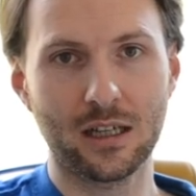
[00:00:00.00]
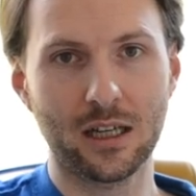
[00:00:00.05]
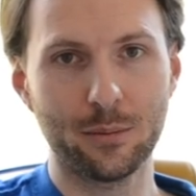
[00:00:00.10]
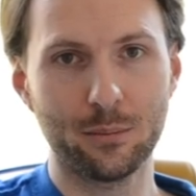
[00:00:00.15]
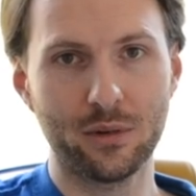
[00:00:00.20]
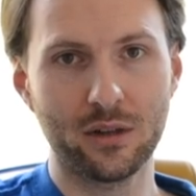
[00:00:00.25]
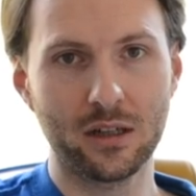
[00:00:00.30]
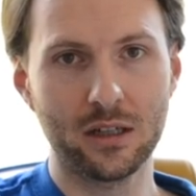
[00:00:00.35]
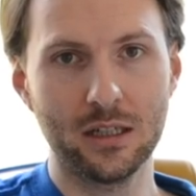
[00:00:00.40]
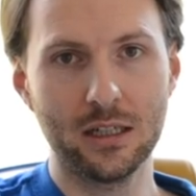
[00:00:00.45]

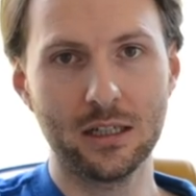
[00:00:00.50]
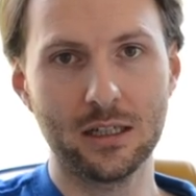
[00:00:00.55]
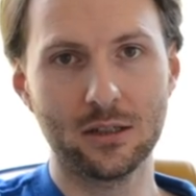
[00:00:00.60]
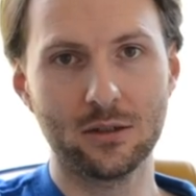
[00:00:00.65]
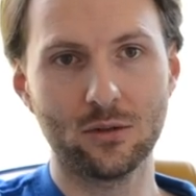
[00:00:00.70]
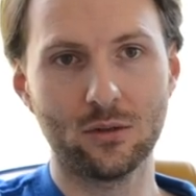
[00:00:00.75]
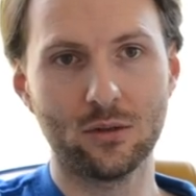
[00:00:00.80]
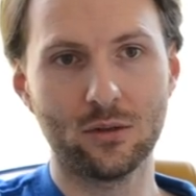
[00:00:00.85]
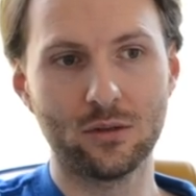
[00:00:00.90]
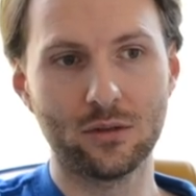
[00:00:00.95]

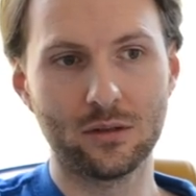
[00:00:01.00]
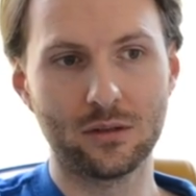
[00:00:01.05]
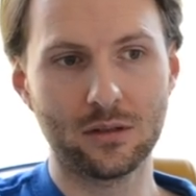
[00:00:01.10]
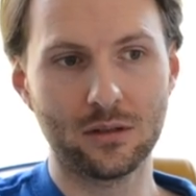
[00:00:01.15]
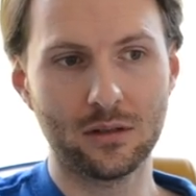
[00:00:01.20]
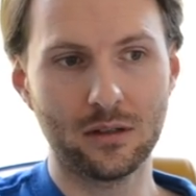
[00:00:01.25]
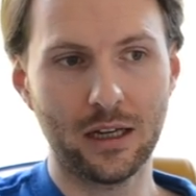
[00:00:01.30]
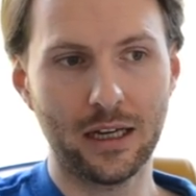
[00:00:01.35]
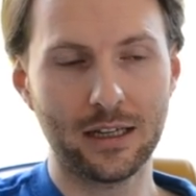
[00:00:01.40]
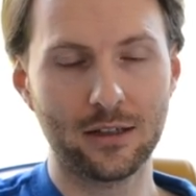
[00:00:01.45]
repariert und
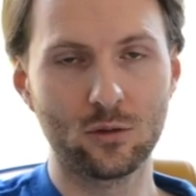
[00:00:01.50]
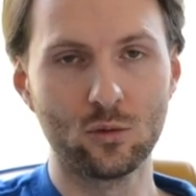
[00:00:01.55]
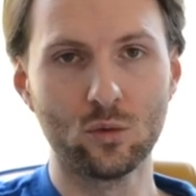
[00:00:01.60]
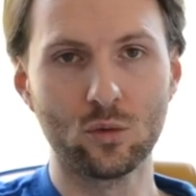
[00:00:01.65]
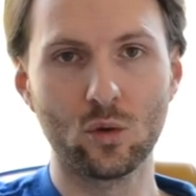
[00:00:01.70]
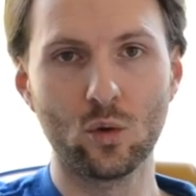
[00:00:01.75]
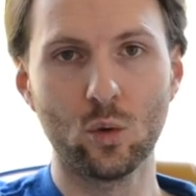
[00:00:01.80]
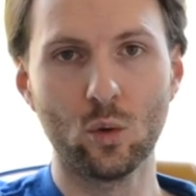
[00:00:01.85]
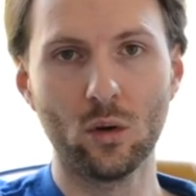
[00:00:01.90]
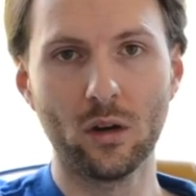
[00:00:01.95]
äh, echt
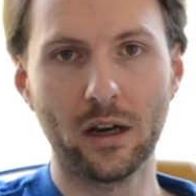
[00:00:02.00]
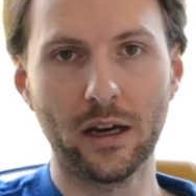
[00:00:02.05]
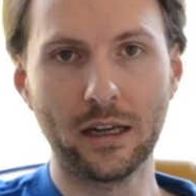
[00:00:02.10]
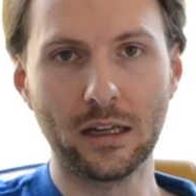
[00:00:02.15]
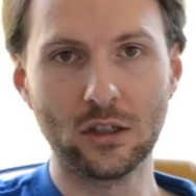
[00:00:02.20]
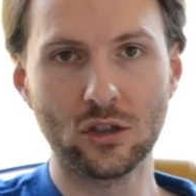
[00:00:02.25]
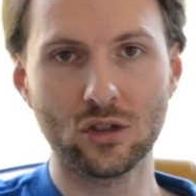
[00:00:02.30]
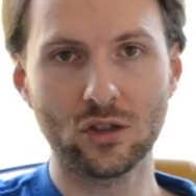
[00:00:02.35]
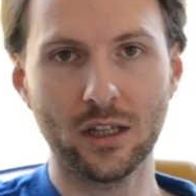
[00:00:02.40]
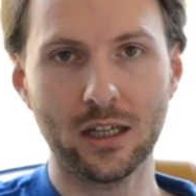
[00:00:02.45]
gut Kohle
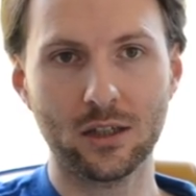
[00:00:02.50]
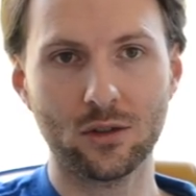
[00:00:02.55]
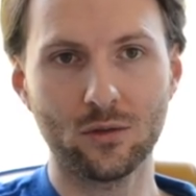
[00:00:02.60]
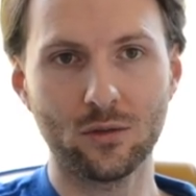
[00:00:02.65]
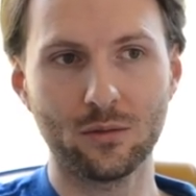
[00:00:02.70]
reingesteckt.